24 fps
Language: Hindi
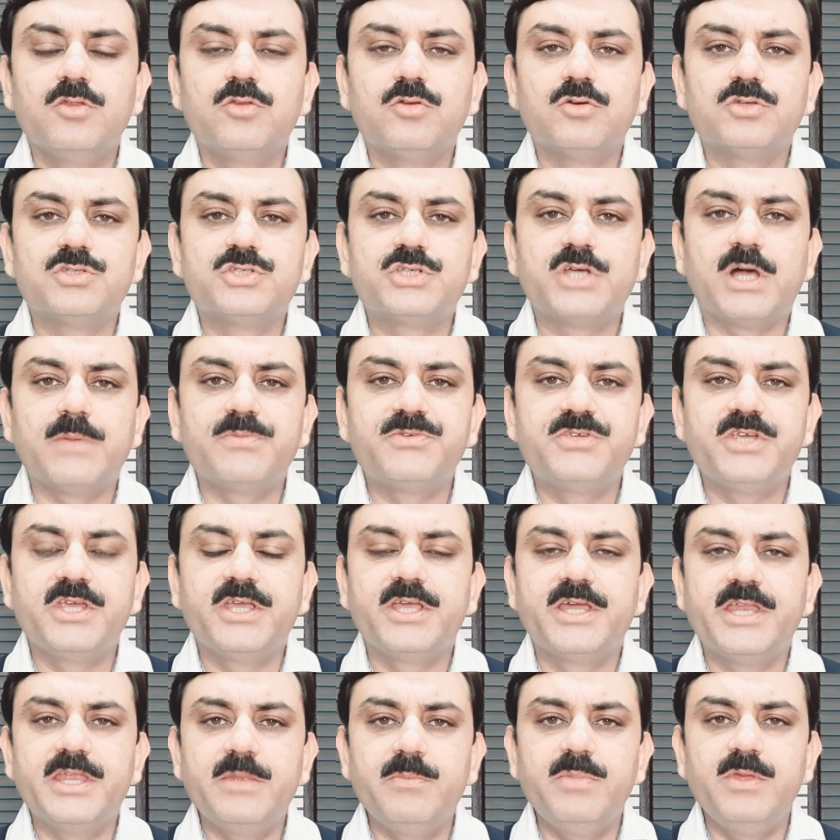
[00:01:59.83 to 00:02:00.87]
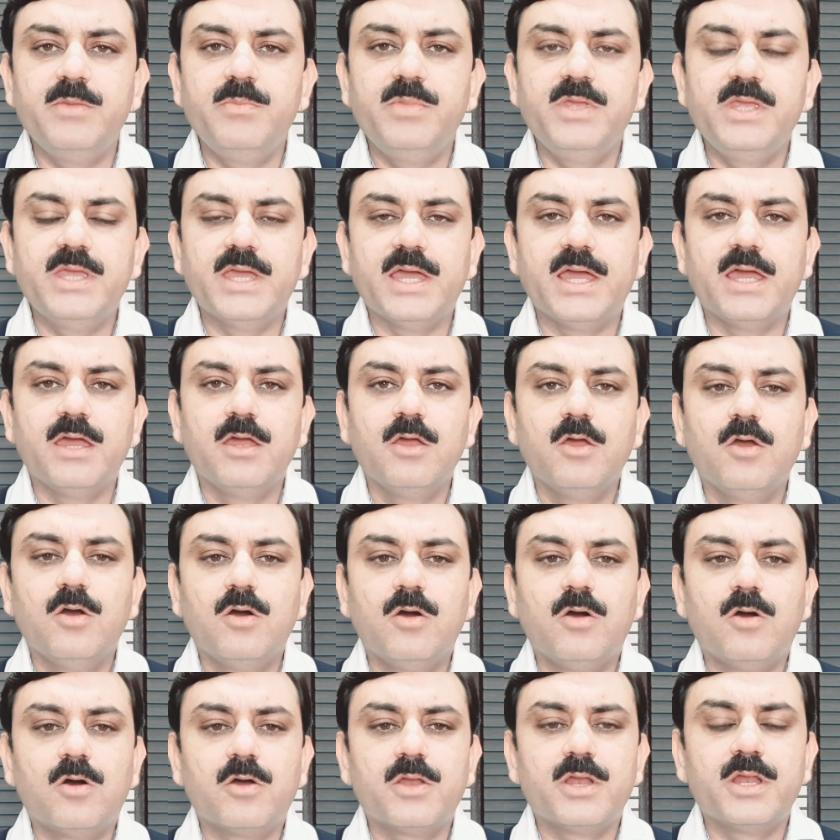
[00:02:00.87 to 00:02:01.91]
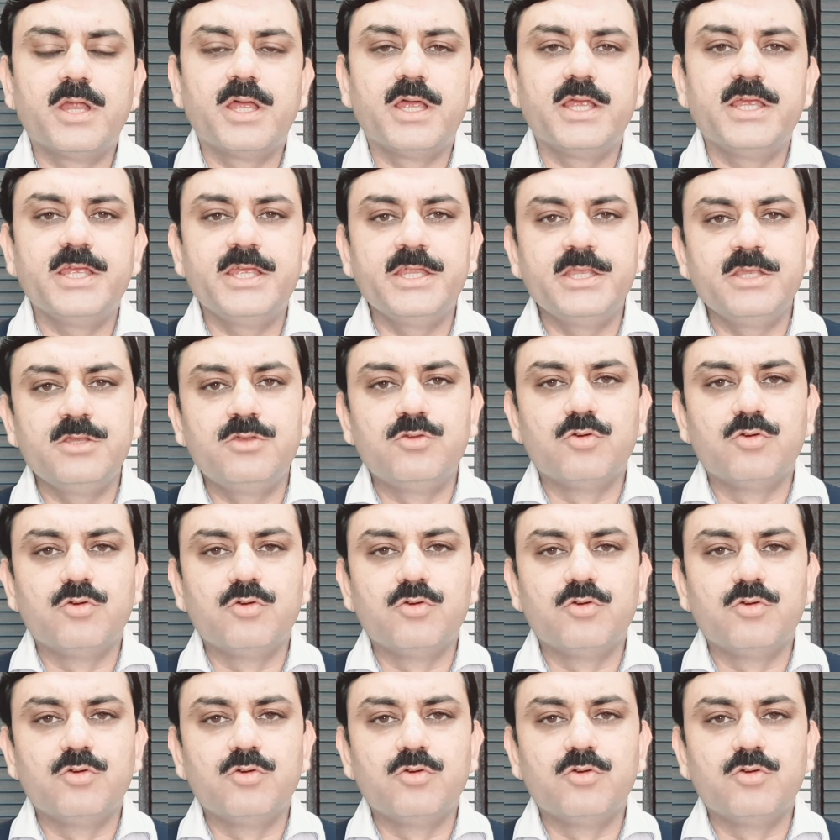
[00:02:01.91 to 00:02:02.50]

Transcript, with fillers: तो सबसे करीबी भी है और इन